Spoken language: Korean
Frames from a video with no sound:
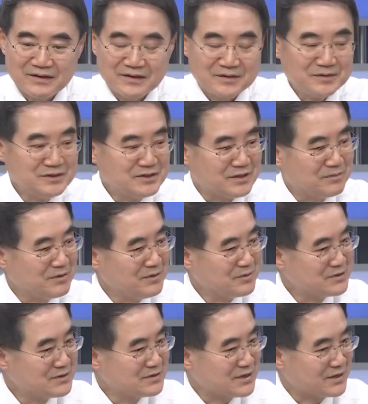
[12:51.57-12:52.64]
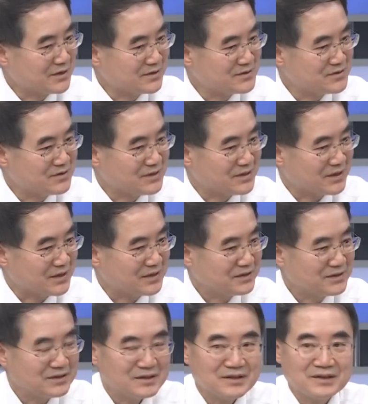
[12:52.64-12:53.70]
그러면 이제 피봇을 단행할 수 있다.
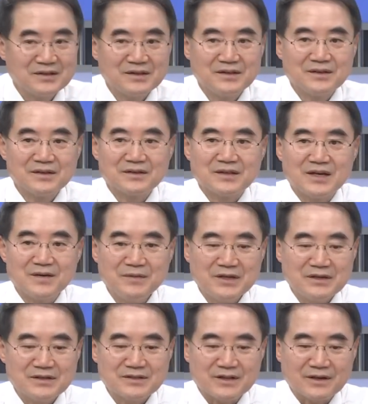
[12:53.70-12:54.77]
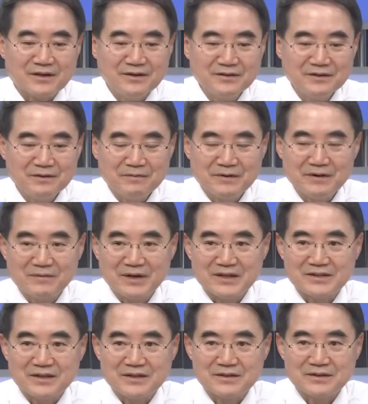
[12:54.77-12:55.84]
그 다음에 세컨드리
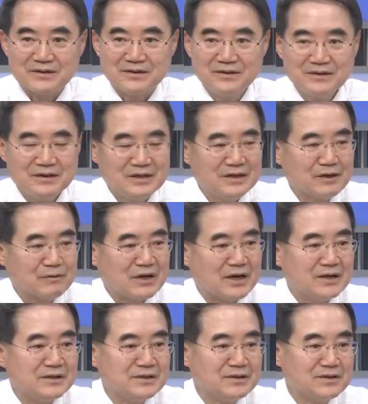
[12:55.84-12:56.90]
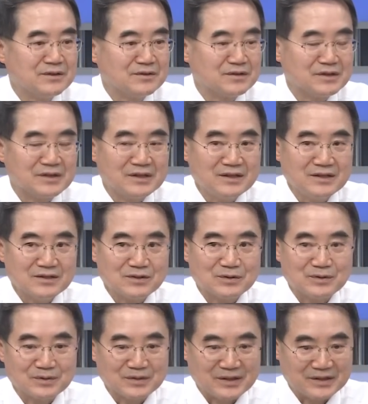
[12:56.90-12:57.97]
프레마이스에서 과열된 경기가
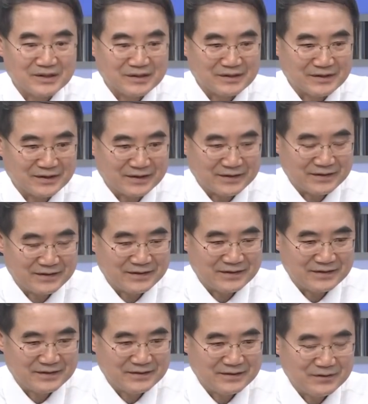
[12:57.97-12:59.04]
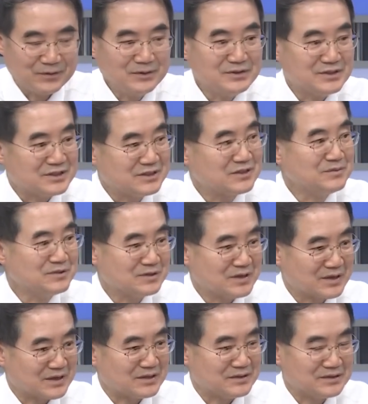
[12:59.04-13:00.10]
조정돼야 된다. 요건 이제 실업률과
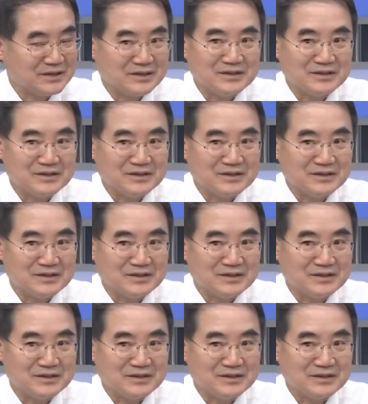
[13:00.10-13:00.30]
관련돼